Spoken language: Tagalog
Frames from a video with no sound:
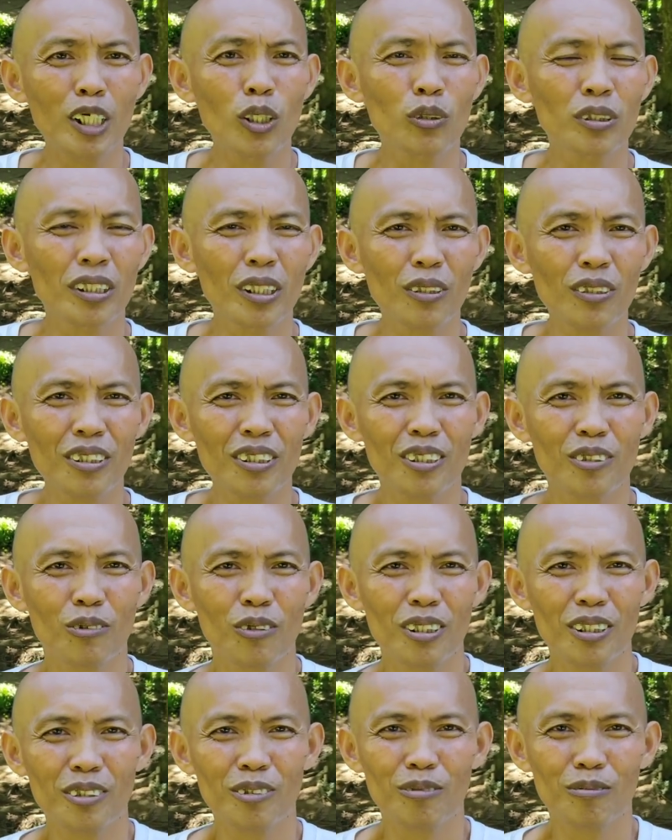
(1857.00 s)
nindot di.
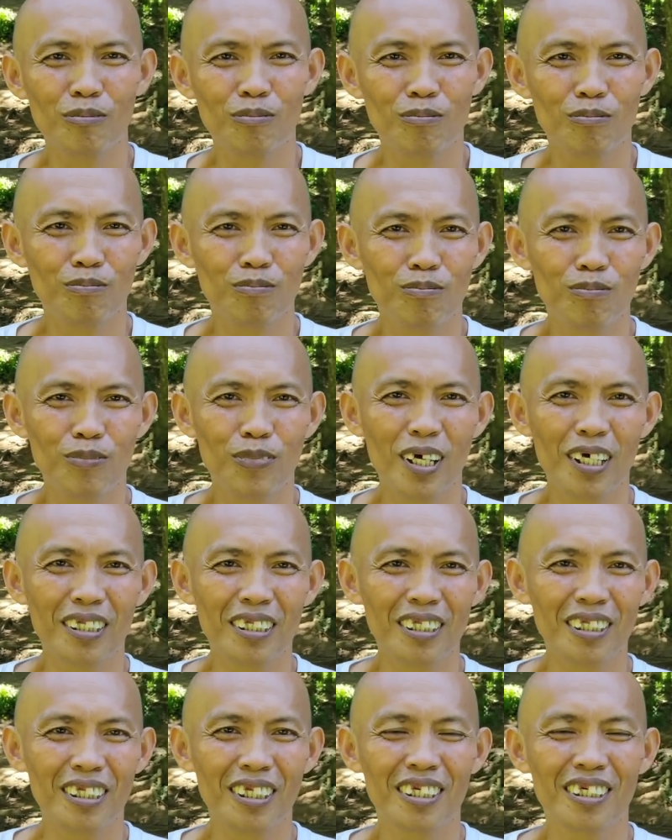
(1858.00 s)
Dita dihado. What?
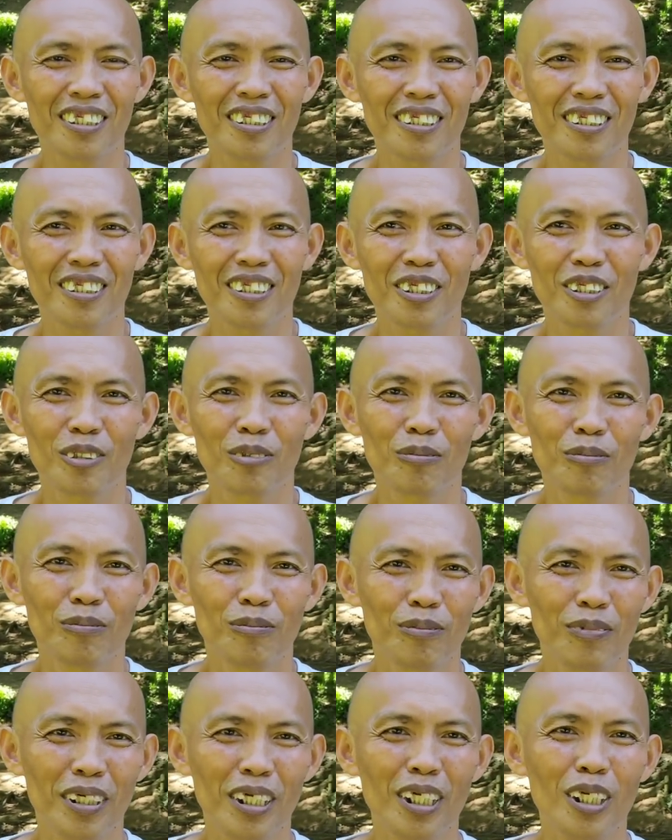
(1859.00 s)

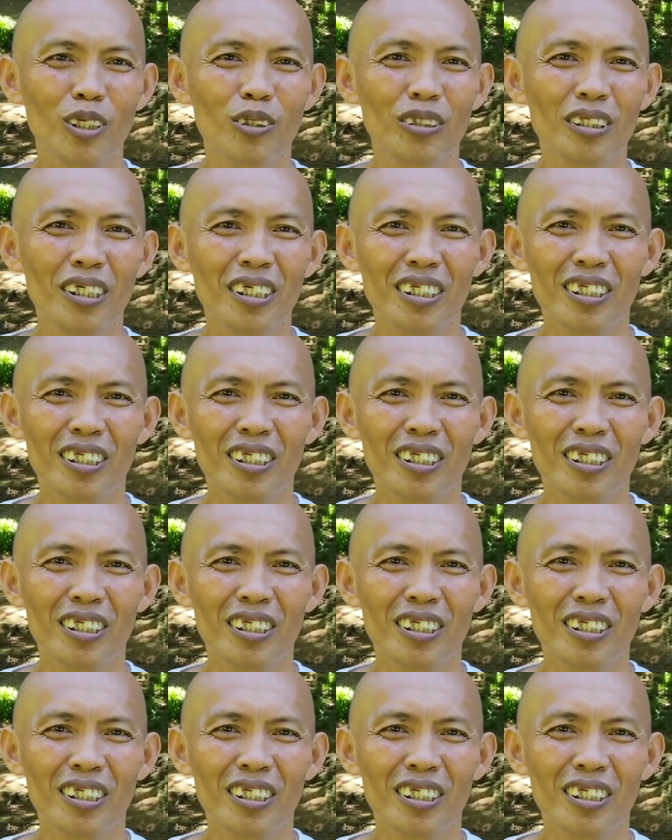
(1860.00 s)
Yung mga